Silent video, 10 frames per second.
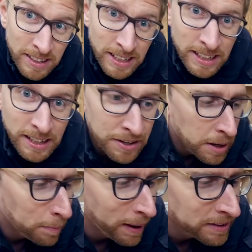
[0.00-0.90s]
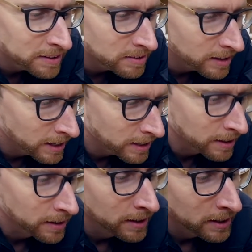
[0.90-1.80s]
säge ich an der
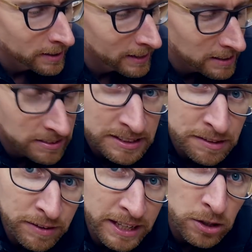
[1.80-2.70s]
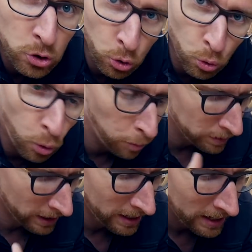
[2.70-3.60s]
Bandsäge das hier weg grob, ja,